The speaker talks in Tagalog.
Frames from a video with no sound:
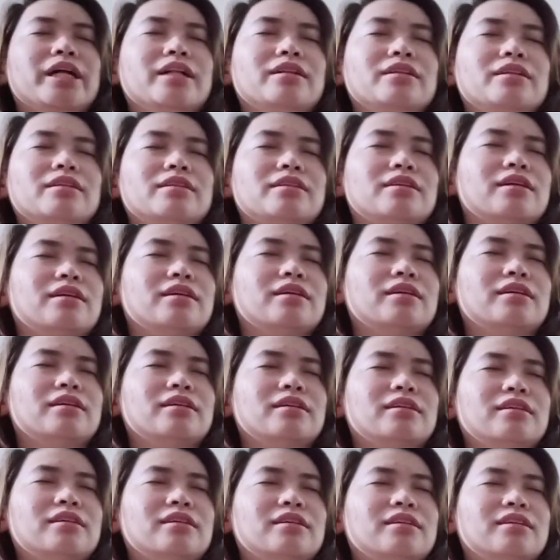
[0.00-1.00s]
the
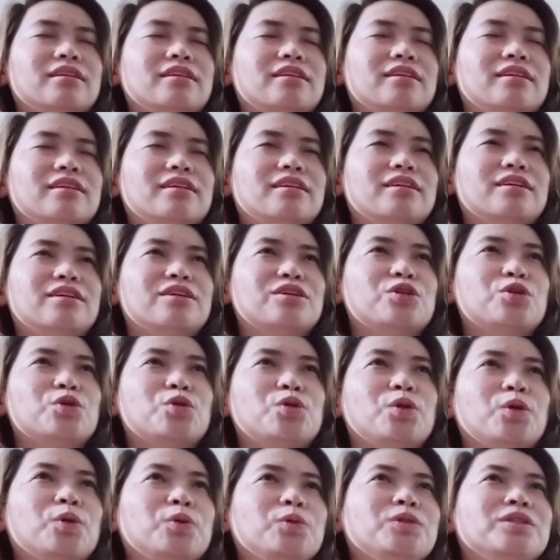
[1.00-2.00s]

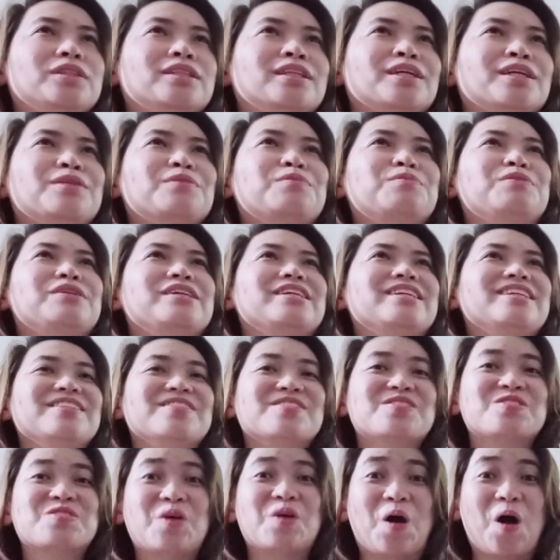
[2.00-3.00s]
roasted beans.
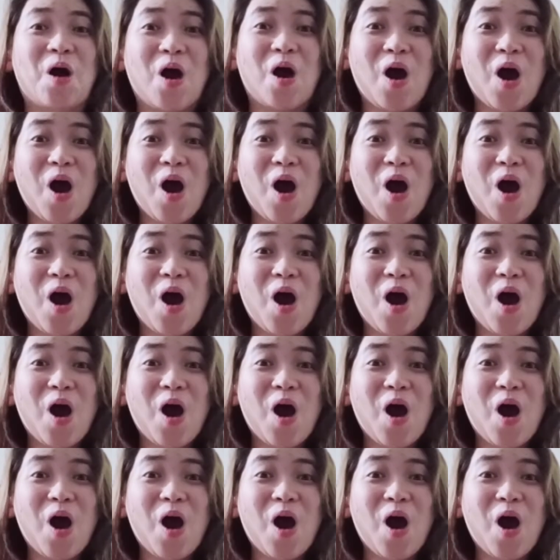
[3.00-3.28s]
Oh!